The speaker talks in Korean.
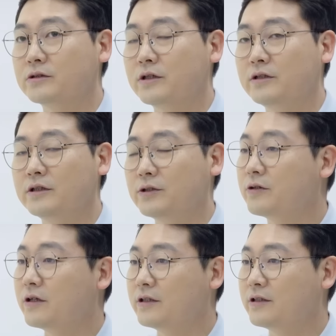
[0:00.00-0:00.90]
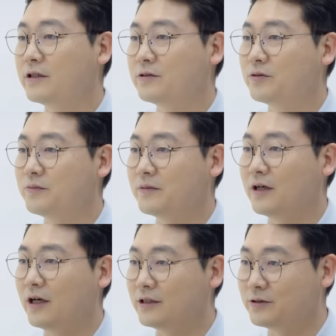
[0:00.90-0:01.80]
개인의 성향에 네. 따라 좀
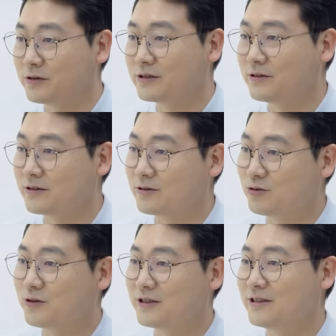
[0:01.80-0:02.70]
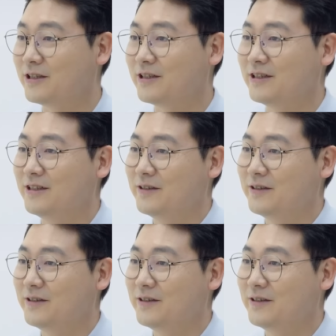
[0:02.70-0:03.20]
안정성을 추구하냐